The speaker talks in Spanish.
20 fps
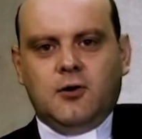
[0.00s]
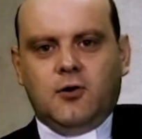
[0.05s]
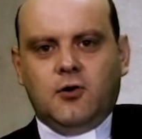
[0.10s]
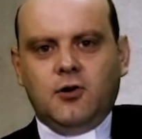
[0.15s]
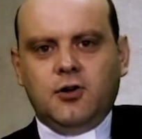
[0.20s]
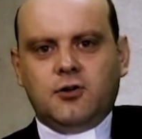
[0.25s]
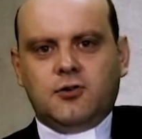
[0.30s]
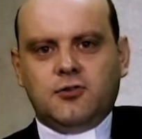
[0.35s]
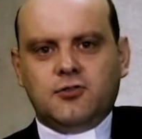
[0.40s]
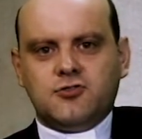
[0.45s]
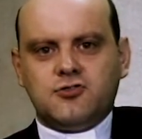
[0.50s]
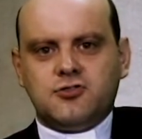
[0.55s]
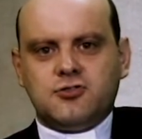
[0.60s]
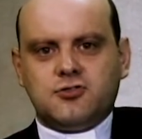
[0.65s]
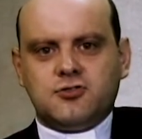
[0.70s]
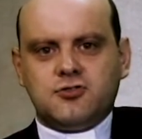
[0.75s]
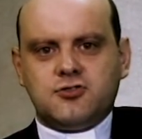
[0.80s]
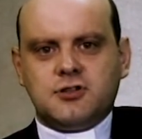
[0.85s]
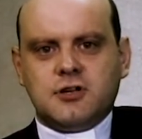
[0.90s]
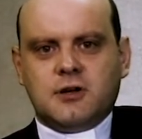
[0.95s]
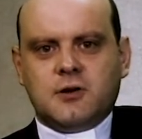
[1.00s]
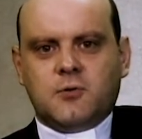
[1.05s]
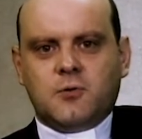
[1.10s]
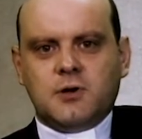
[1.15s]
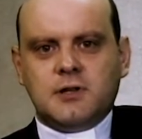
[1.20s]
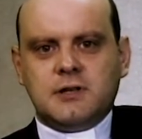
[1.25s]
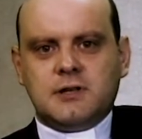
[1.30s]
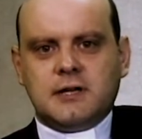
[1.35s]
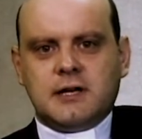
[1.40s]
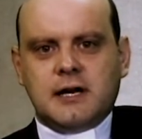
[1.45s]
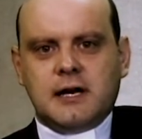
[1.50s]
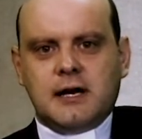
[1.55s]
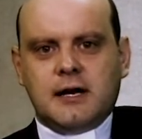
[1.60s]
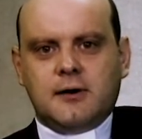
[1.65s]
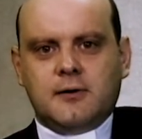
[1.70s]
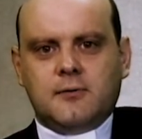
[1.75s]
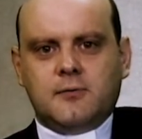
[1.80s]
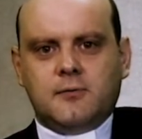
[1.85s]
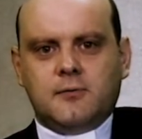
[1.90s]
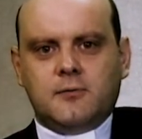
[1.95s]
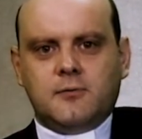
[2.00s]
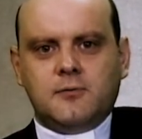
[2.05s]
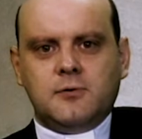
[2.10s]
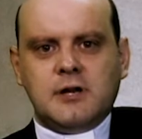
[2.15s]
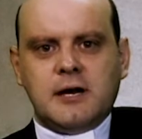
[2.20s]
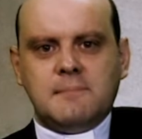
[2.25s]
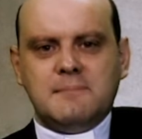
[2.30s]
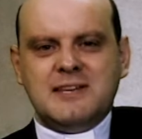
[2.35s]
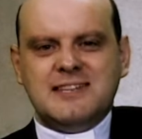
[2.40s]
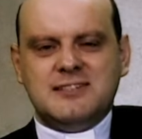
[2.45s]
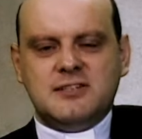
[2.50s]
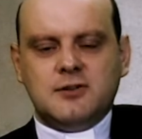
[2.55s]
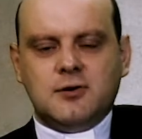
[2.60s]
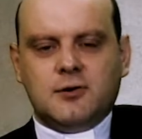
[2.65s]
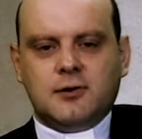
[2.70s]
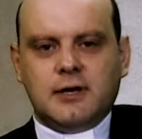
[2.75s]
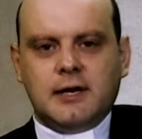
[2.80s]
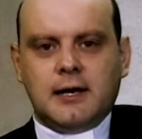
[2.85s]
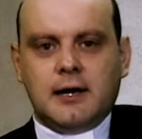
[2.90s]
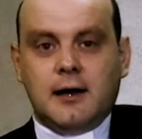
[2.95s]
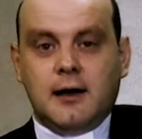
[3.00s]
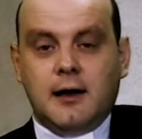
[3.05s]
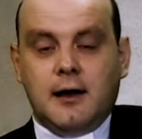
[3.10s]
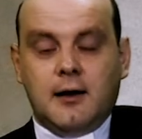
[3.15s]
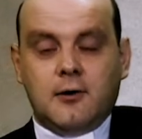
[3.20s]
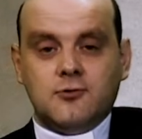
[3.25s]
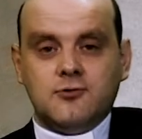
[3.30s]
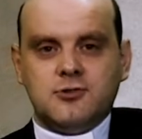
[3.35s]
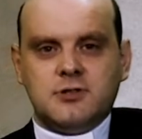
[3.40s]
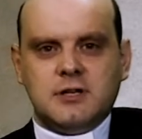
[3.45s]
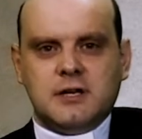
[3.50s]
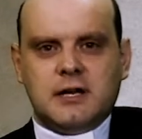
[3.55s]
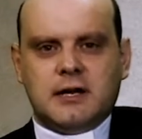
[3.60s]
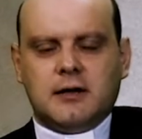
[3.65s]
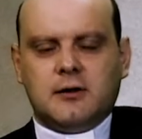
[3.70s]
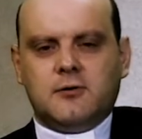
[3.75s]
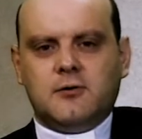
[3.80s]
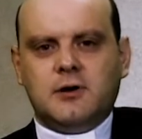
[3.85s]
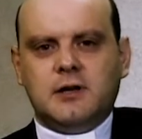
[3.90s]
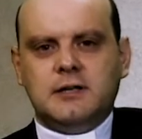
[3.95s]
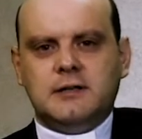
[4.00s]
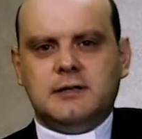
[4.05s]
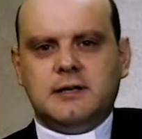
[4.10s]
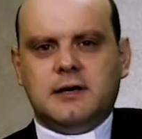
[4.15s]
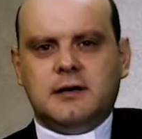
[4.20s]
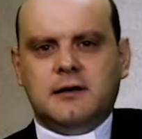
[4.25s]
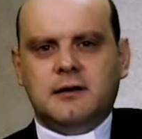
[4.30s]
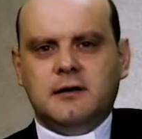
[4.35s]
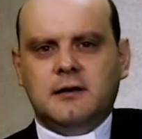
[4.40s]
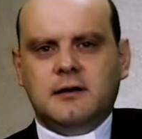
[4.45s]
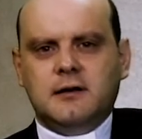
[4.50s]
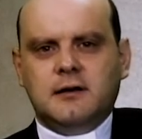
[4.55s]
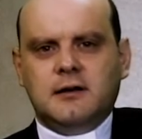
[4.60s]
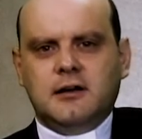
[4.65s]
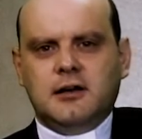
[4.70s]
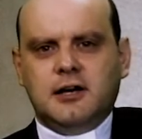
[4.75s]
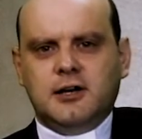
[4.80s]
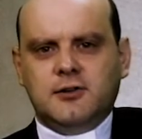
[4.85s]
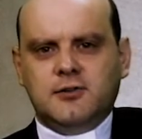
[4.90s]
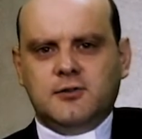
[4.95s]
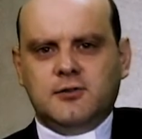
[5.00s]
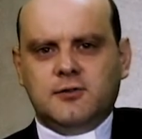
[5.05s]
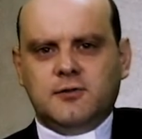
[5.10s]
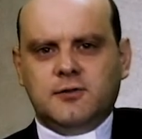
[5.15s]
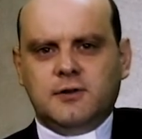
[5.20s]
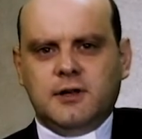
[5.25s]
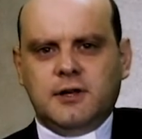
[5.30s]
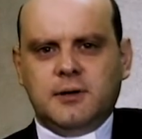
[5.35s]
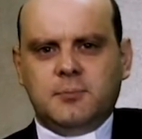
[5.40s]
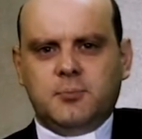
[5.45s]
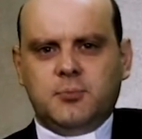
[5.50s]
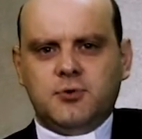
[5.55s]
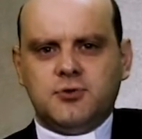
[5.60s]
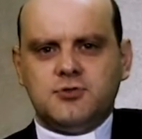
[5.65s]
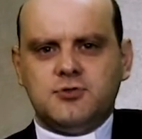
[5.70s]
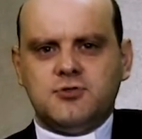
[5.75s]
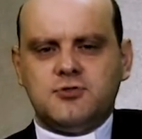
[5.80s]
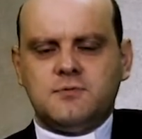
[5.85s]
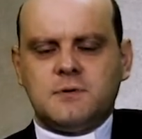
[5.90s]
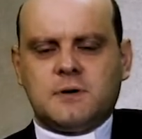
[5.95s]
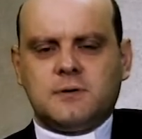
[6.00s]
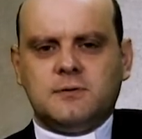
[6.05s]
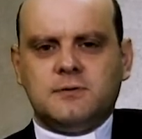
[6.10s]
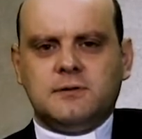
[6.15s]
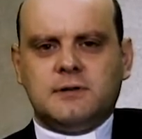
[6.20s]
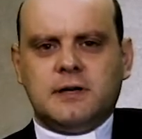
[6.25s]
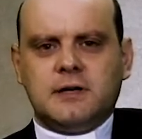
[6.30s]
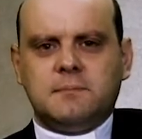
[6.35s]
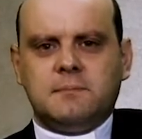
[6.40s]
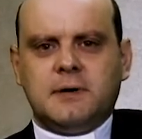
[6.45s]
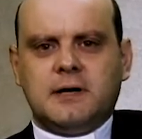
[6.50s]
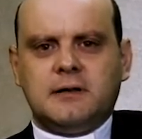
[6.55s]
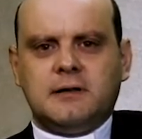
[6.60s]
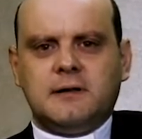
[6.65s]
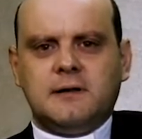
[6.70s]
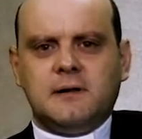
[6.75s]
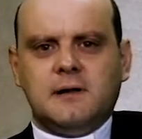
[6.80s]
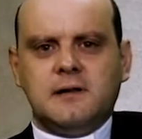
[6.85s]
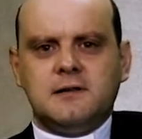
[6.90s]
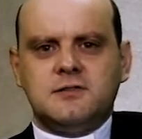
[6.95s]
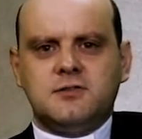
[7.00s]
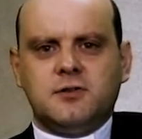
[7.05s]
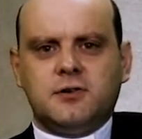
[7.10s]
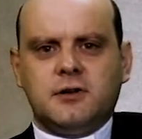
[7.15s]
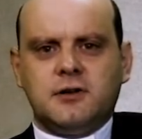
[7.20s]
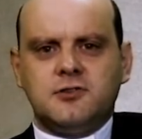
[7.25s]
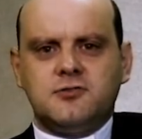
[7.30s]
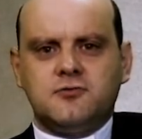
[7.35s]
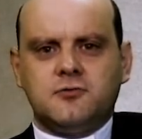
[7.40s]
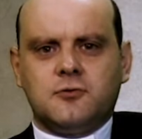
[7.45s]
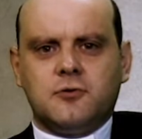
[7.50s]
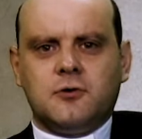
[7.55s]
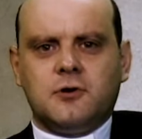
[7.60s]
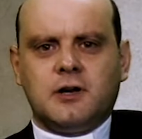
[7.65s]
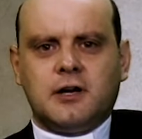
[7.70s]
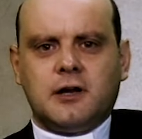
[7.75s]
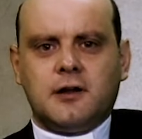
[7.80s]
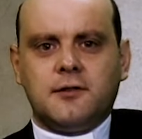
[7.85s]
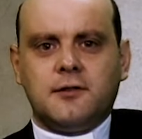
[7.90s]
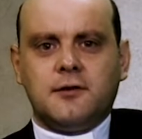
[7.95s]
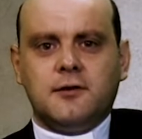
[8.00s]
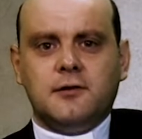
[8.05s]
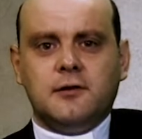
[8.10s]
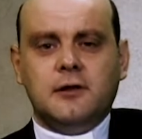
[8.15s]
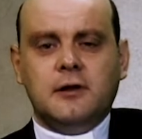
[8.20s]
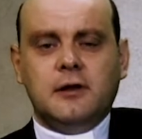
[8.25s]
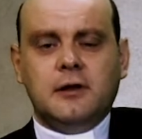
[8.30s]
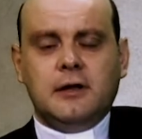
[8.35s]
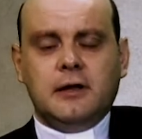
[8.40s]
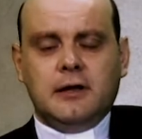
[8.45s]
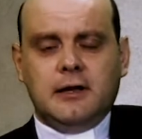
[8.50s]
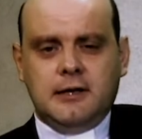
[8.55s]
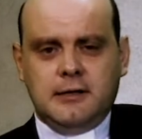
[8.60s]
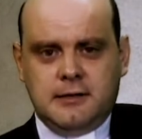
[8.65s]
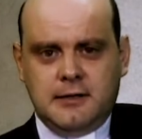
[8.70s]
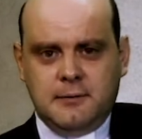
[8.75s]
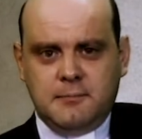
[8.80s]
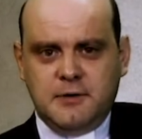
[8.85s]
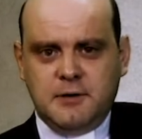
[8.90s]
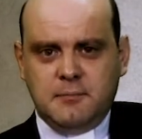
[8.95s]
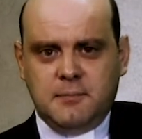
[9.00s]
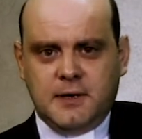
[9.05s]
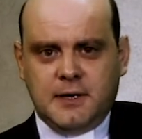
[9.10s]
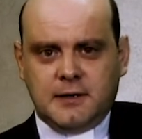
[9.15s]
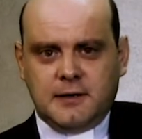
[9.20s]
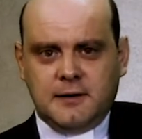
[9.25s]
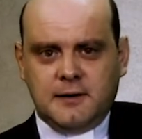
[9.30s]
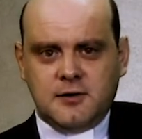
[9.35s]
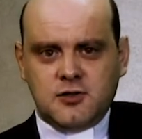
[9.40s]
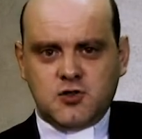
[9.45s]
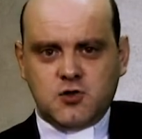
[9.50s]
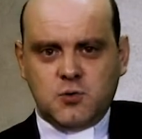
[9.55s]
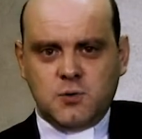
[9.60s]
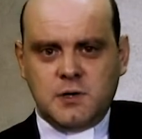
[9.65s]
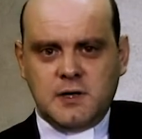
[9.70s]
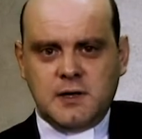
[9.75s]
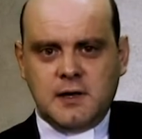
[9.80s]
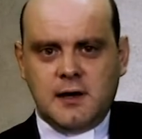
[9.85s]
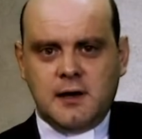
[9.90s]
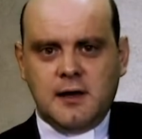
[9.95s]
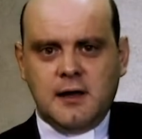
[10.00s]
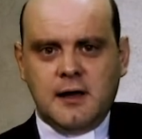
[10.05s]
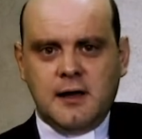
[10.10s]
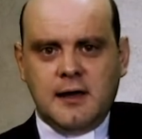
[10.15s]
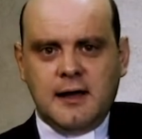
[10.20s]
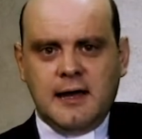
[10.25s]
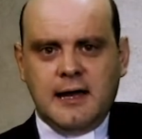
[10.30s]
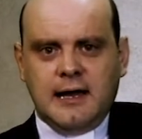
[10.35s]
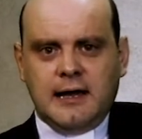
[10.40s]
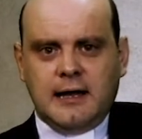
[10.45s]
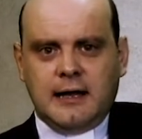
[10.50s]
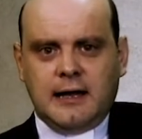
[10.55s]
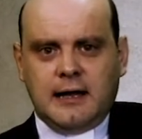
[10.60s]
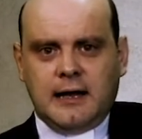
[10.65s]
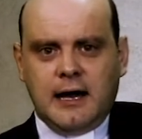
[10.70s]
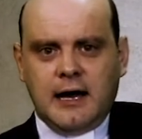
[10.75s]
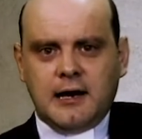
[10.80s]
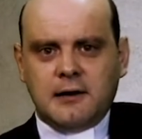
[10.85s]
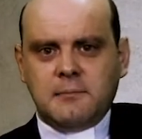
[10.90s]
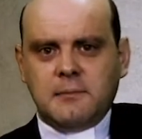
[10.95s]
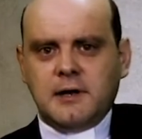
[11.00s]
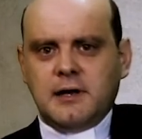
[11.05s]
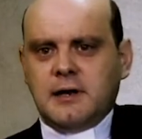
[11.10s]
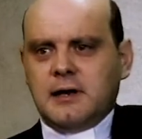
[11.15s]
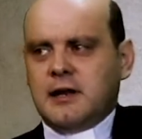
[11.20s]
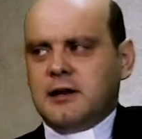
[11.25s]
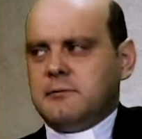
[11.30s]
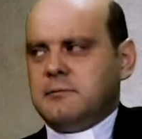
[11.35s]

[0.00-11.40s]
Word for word: Hoy con nosotros se encuentra una misionera, Agustina Recoleta, en donde pues, nos va a contar parte de la historia de su congregación y también parte de su vida. Carmen